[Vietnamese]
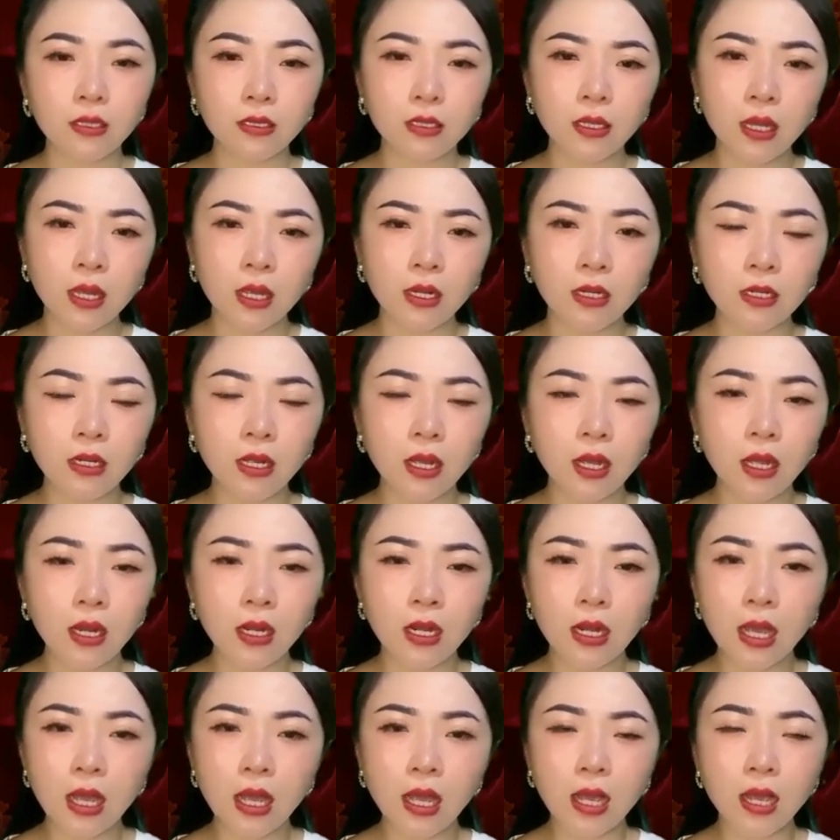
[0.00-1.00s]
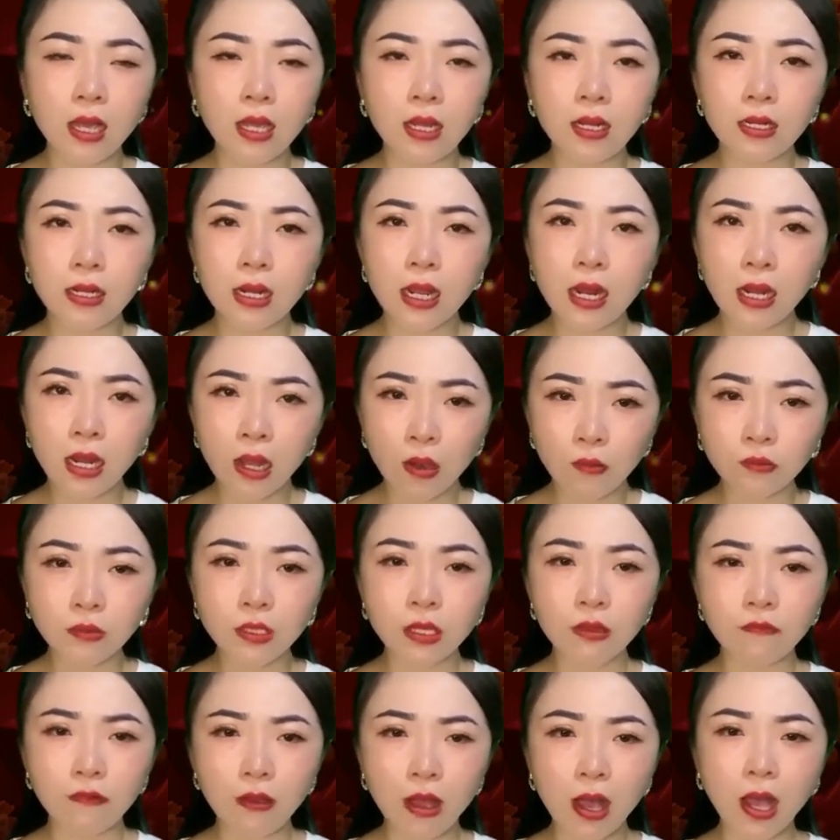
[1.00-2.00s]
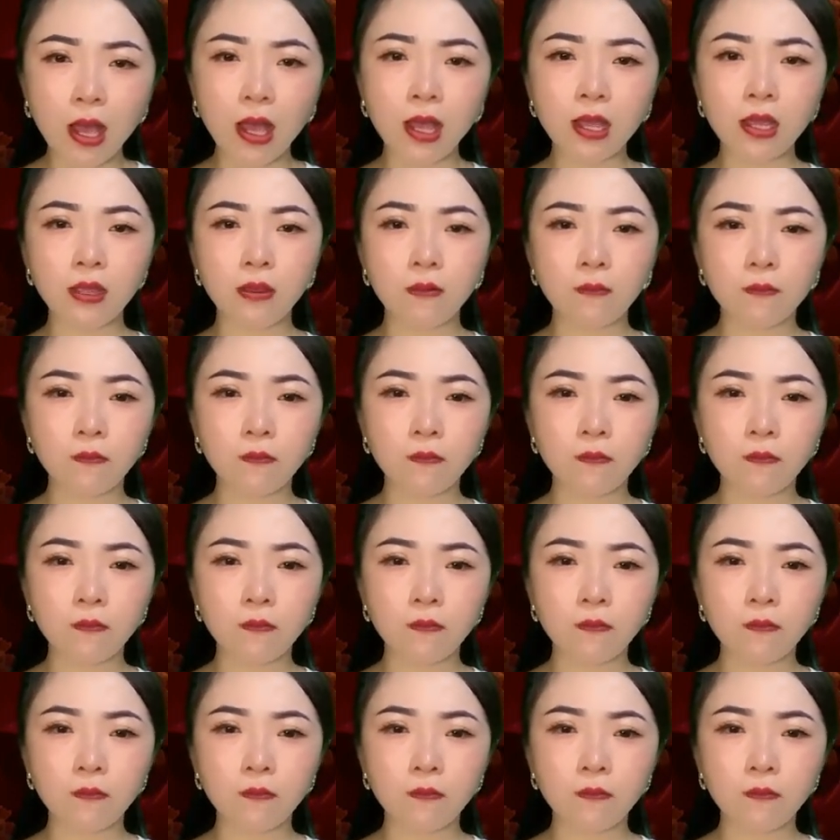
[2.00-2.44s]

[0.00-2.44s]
Tên à, là là Long thì phải.